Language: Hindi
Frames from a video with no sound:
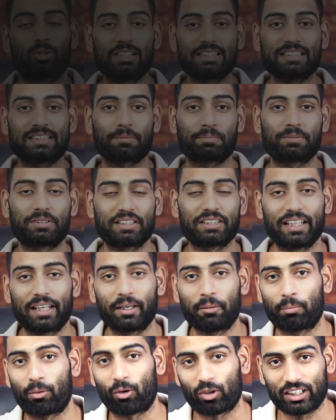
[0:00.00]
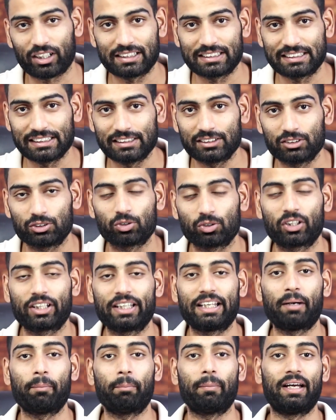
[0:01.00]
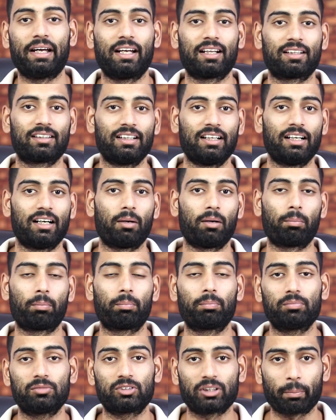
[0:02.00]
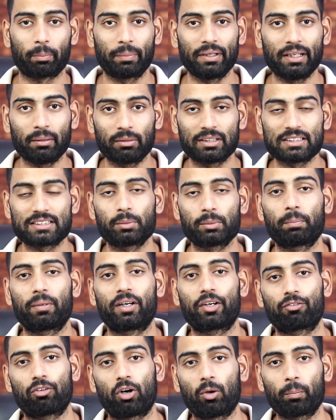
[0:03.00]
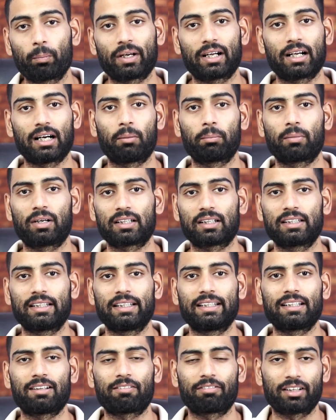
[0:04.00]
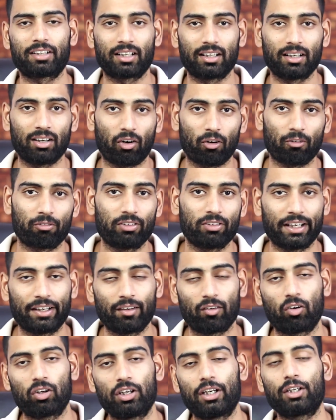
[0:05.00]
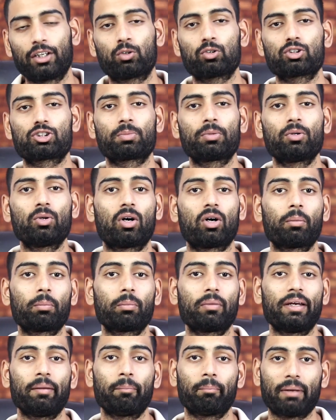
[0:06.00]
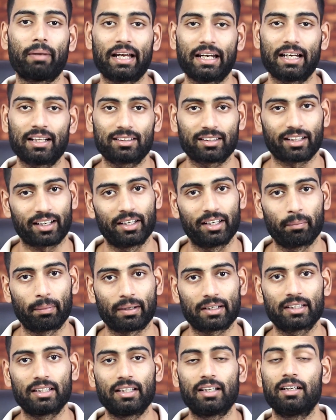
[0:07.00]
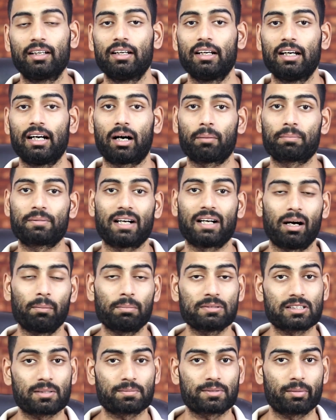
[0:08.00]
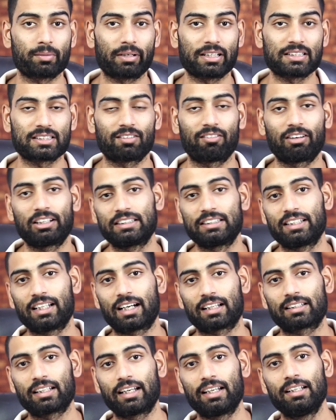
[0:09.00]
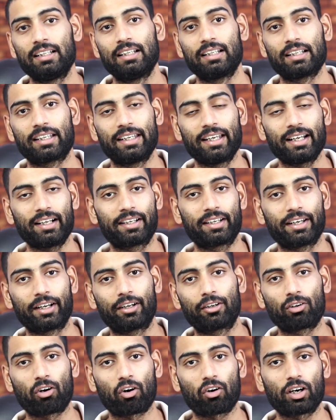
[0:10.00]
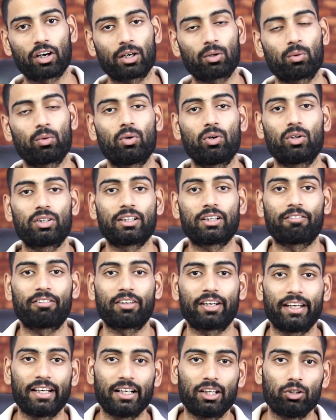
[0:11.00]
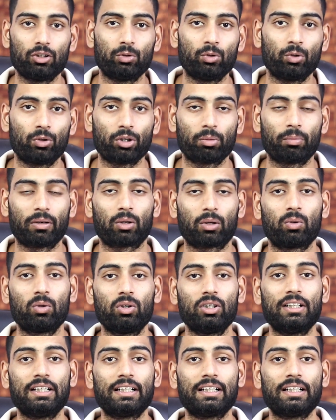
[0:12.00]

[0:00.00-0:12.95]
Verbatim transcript: क्या सबसे इंपॉर्टेंट चीज़ जो कि है मेहनत अब जब भी हम किसी प्लेटफॉर्म पर काम करते हैं या फिर ऑफलाइन ऑनलाइन कुछ कुछ भी हमें मेहनत करनी पड़ती है अब यहाँ पर सबसे बड़ा सवाल ये आता है कि एक टिकटॉकर को या फिर एक यूट्यूबर को